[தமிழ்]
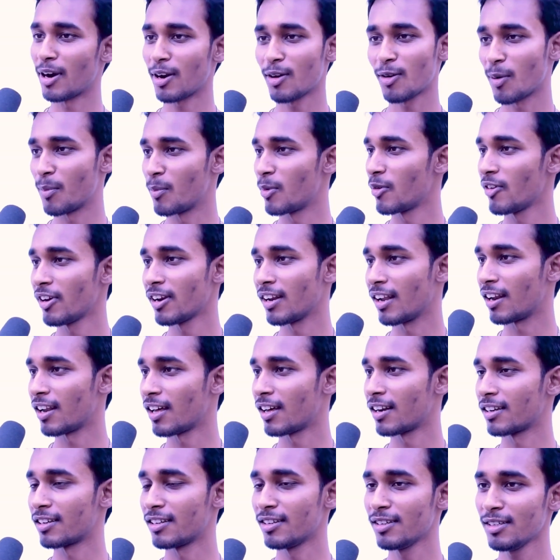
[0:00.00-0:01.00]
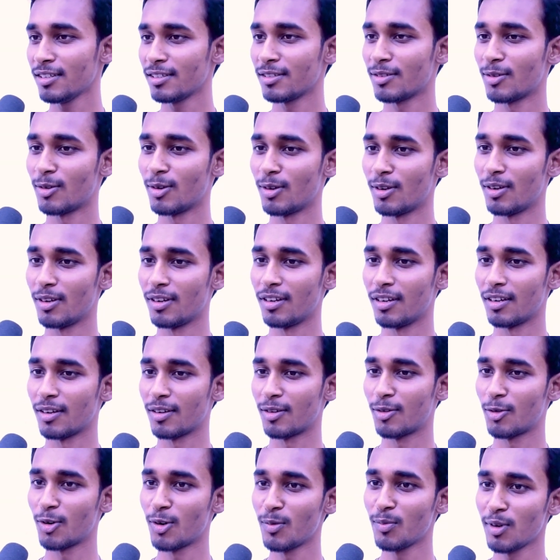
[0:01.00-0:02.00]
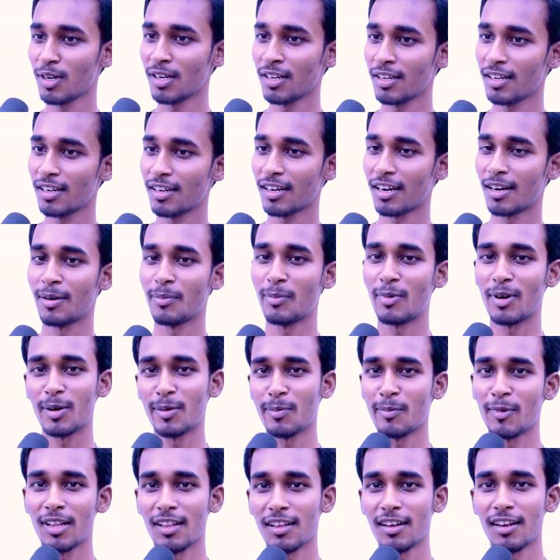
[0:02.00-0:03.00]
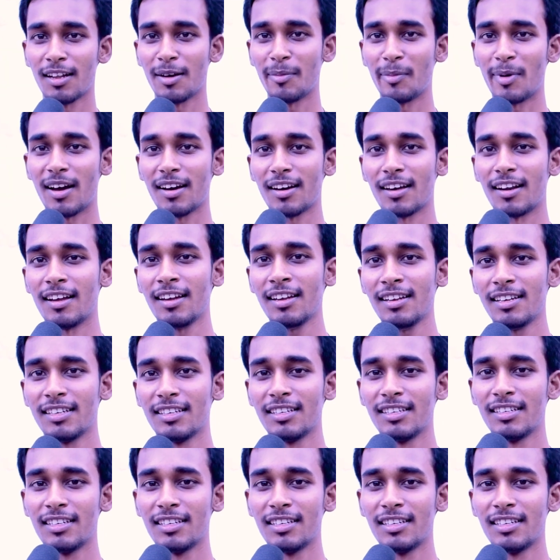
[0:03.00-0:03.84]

படம் ரொம்பவே நல்லா இருக்கு ஒரு குடும்பங்களுக்கான படமாக தான் நான் பார்க்குறேன்